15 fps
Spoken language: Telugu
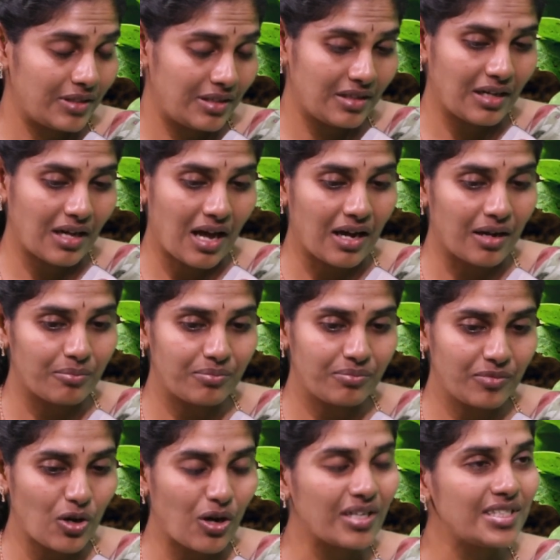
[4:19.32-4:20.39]
తర్వాత ఆ
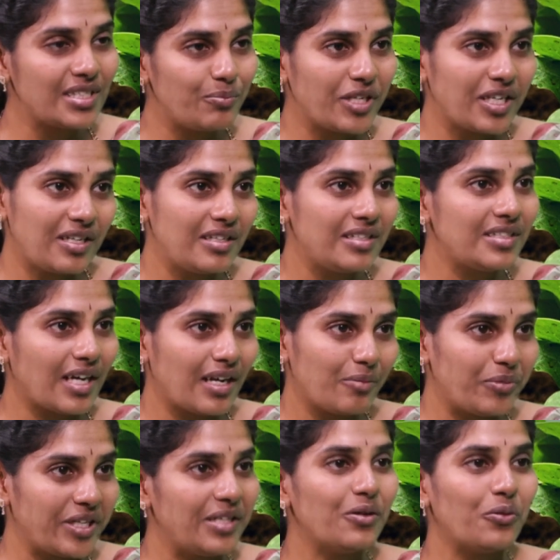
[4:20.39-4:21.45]
కాన్సెప్ట్ అనేది
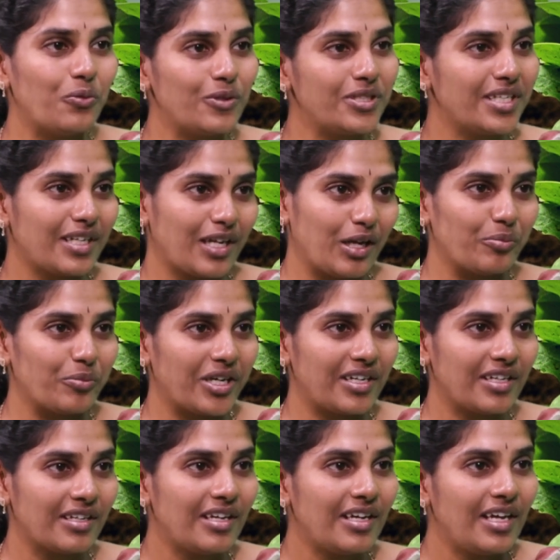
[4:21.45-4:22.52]
చాలా పెద్ద ఓషన్
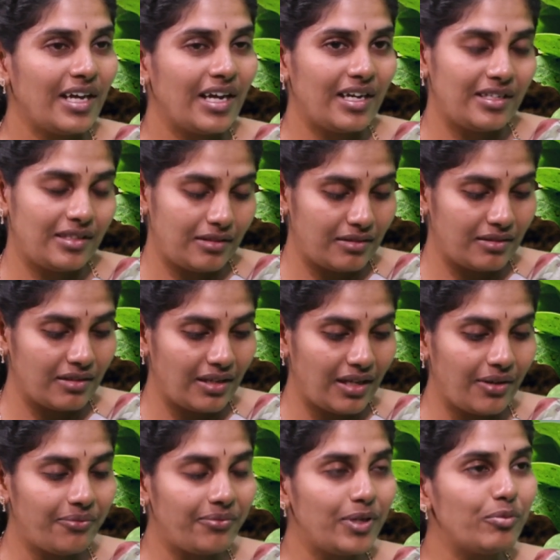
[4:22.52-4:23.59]
అనమాట అండ్
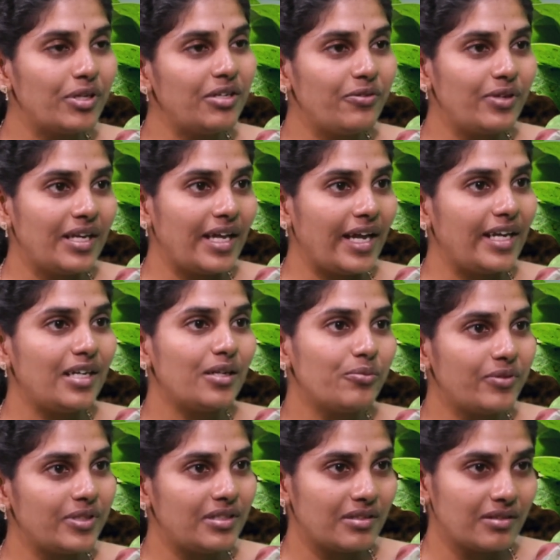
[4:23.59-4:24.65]
ఎవ్రీబడి విల్ ఎండ్
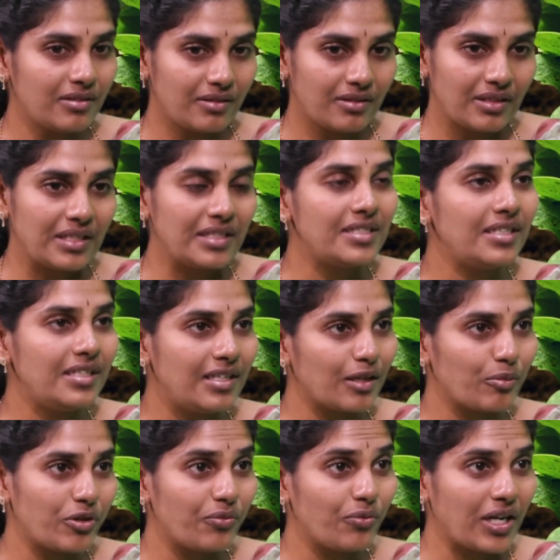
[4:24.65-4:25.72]
విత్ సీడ్
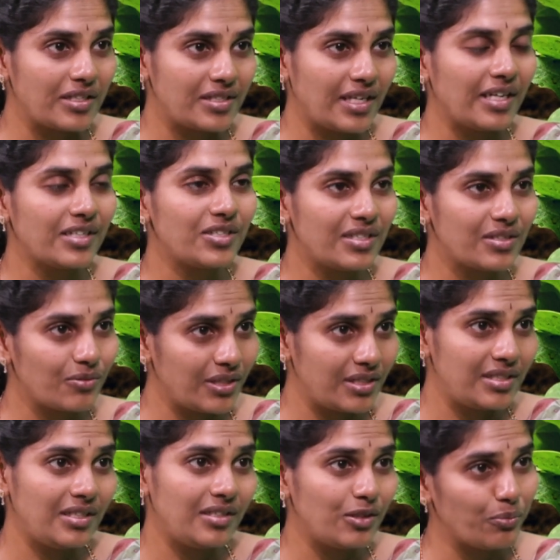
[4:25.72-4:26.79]
అనమాట వాళ్ళు సెలెక్ట్
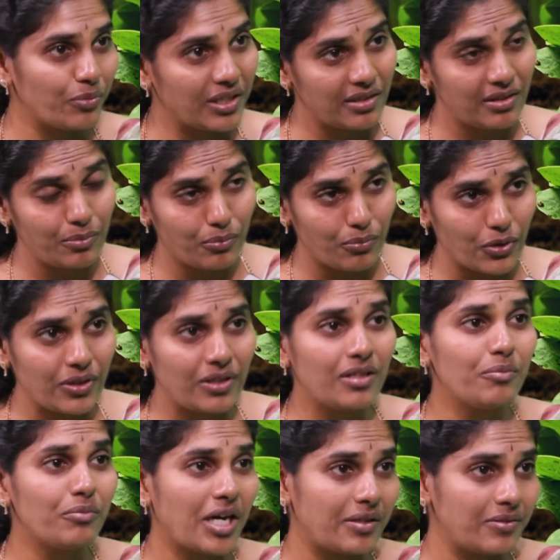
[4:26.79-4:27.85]
చేసుకునే సీడ్తో పాటు
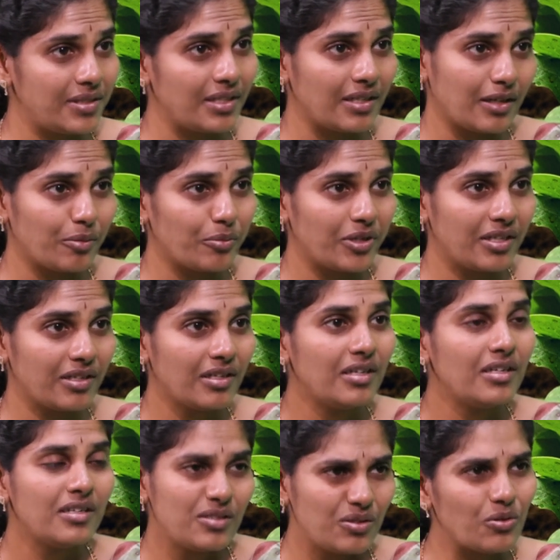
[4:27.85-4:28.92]
మొత్తం మారుస్తారు అనమాట
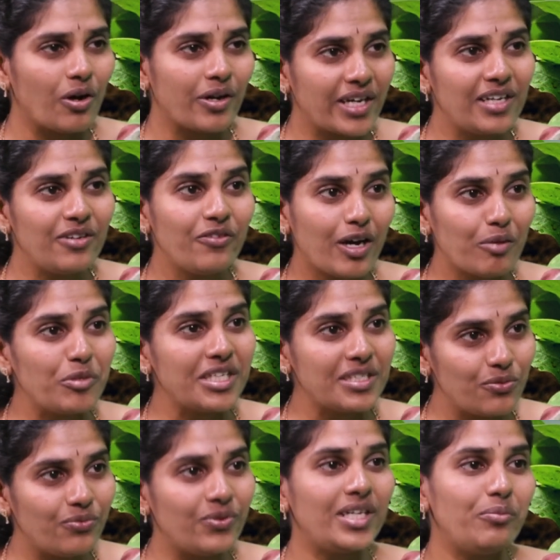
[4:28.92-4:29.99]
సో ఆర్గానిక్ ఫార్మింగ్
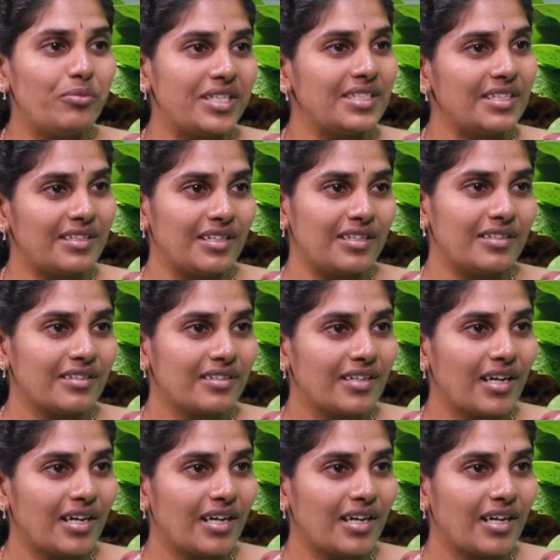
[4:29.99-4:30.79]
ఇస్ వెరీ బేసిక్ థింగ్